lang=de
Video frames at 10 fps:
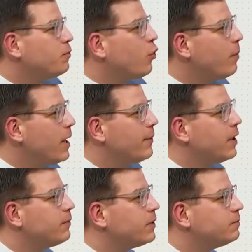Problem
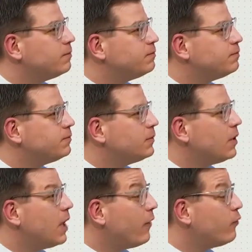gibt,
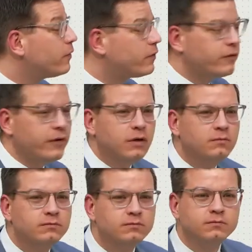Nachwuchs zu
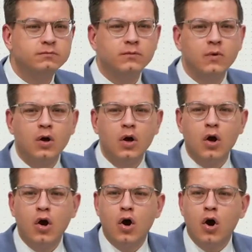finden.
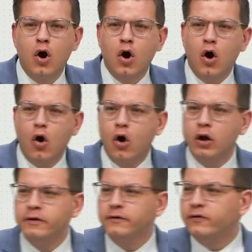
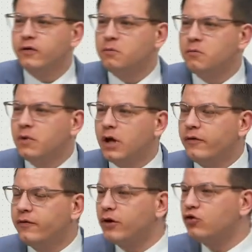Und
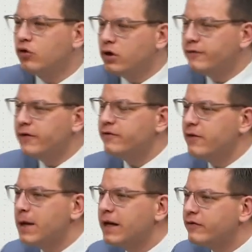es wäre schön gewesen,
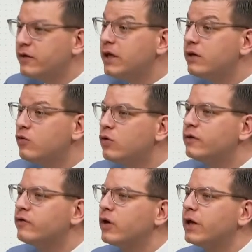wenn man das nicht
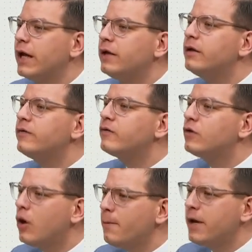nur zur Kenntnis
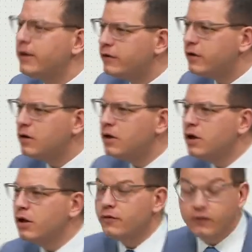genommen hätte,
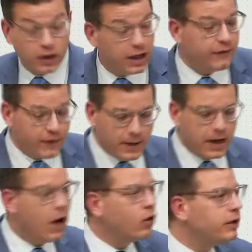sondern wenn
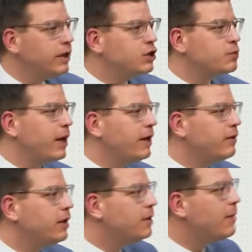man auch die
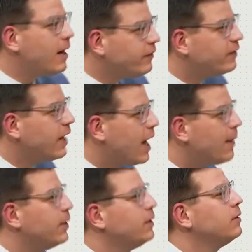entsprechenden
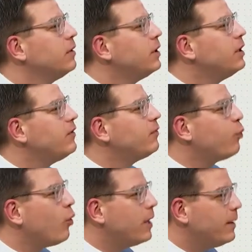Maßnahmen, diesem
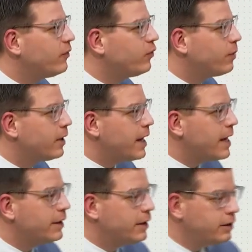Problem zu
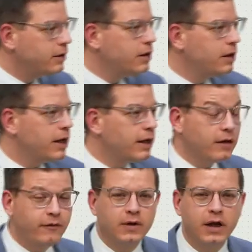begegnen,
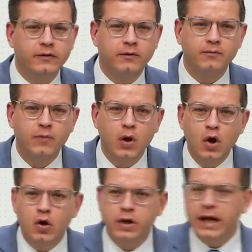ergriffen hätte.
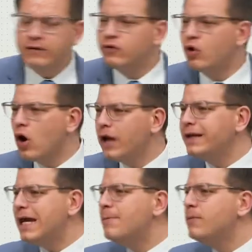Und dazu gehört
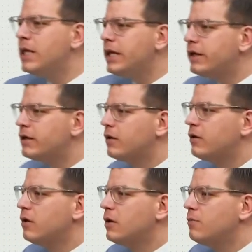eben nicht,
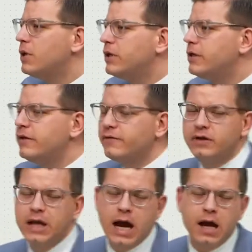Mitte dieses
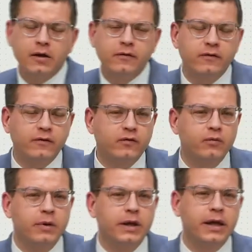Jahres
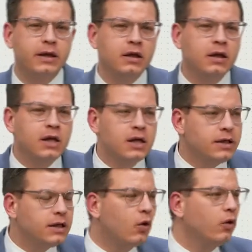zu beginnen,
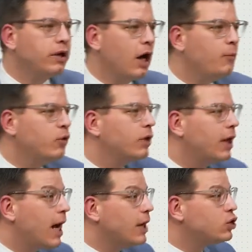die Grundhaupt- und
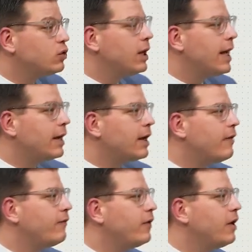
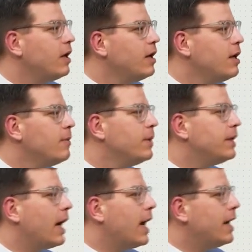Realschullehrkräfte
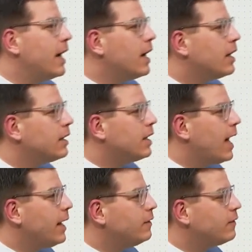mit einer
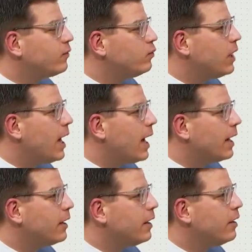kleinen
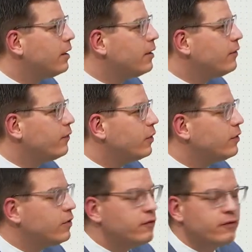Zulage
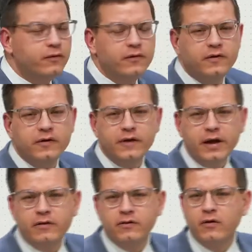von 50,
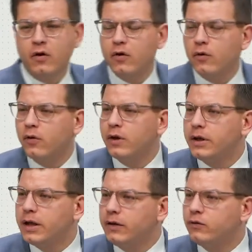60 Euro
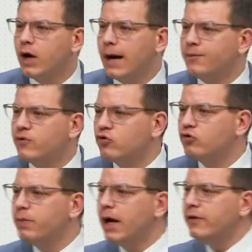netto
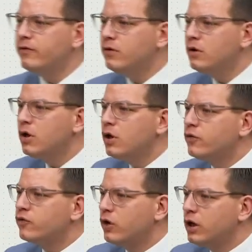abzuspeisen,
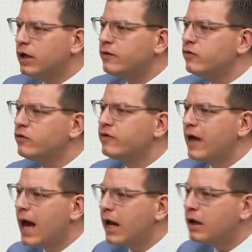sondern zu
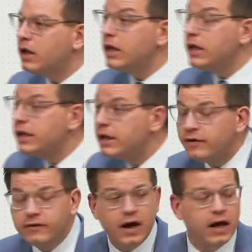sagen,
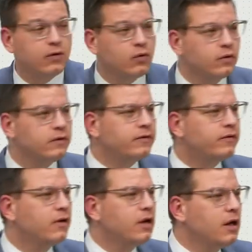ihr seid
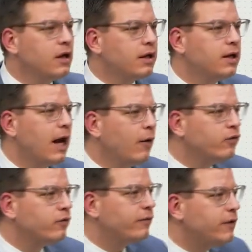uns
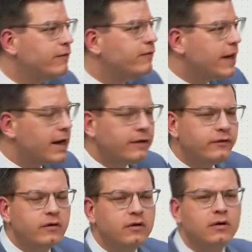genauso viel
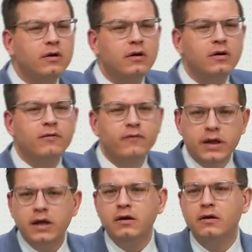wert
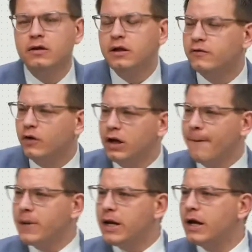wie die
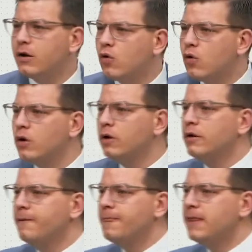Sonderpädagogen,
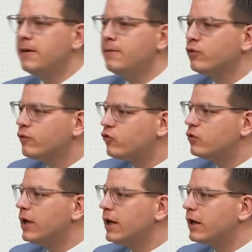die
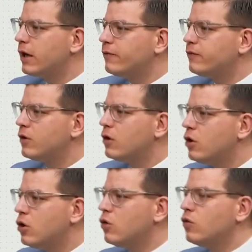Berufsschullehrkräfte
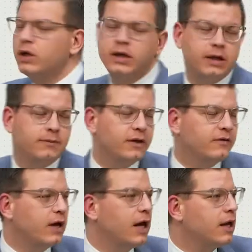oder die
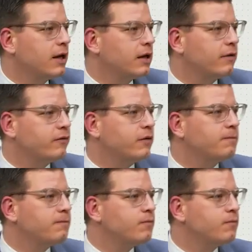Gymnasiallehrkräfte.